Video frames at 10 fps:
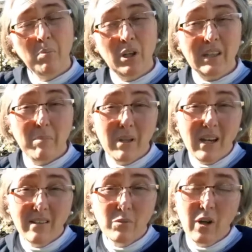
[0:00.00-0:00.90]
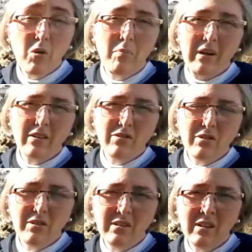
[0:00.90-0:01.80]
Porque también hace una
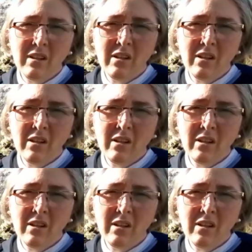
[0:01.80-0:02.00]
comparación